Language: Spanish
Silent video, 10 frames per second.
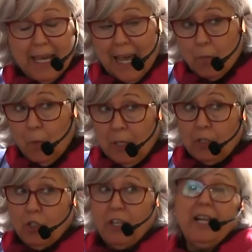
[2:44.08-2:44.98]
hay
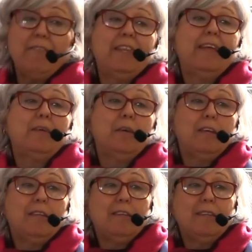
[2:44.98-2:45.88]
momentos de la vida
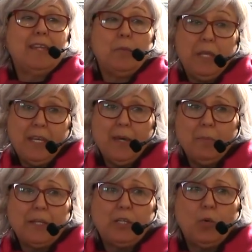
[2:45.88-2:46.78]
de mi hija
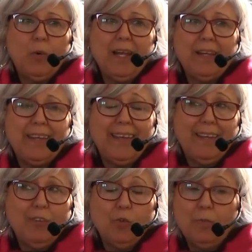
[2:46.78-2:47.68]
en particular
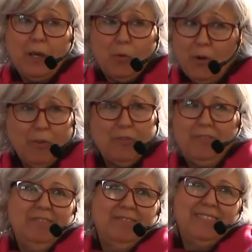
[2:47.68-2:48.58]
que no me acuerdo.
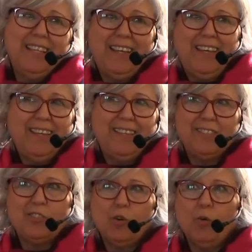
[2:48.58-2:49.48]
O sea,
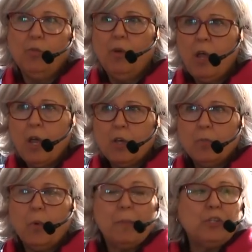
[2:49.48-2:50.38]
que son
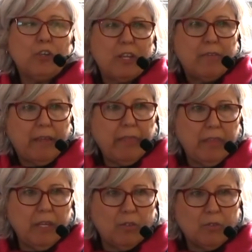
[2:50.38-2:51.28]
momentos de
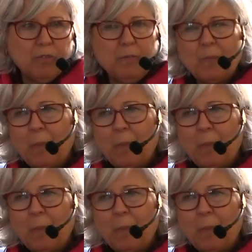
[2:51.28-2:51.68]
vacío, ¿no?